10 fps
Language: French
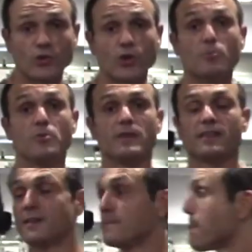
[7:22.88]
cœur le
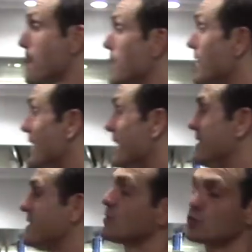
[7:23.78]
pupitre. Les
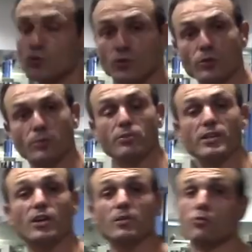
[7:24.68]
extensions de
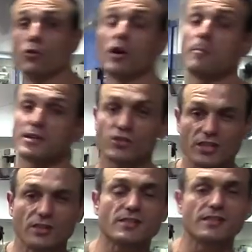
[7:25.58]
corde pourquoi Parce que
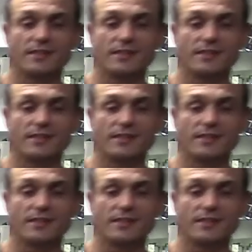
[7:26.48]
j'adore cet